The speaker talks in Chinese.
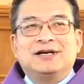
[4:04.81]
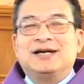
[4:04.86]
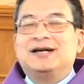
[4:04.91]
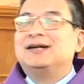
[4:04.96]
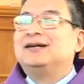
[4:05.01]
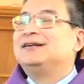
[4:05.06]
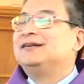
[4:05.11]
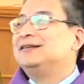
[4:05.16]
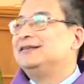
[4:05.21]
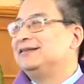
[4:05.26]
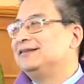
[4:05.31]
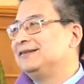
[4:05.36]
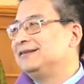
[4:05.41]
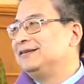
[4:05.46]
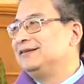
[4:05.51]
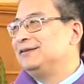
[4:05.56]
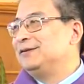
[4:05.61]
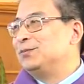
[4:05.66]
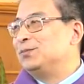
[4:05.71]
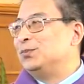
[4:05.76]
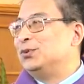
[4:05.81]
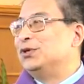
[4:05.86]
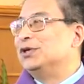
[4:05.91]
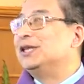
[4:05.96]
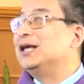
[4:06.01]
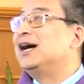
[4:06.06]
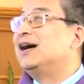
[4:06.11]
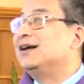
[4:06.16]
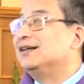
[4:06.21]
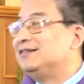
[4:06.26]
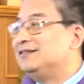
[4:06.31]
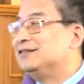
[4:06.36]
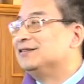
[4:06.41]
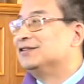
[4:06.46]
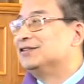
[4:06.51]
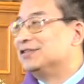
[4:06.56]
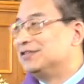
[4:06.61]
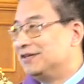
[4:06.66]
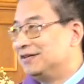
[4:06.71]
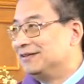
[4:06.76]
的博大
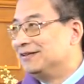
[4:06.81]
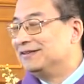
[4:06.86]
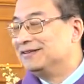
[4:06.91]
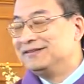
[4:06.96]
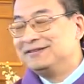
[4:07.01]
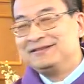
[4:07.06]
精深。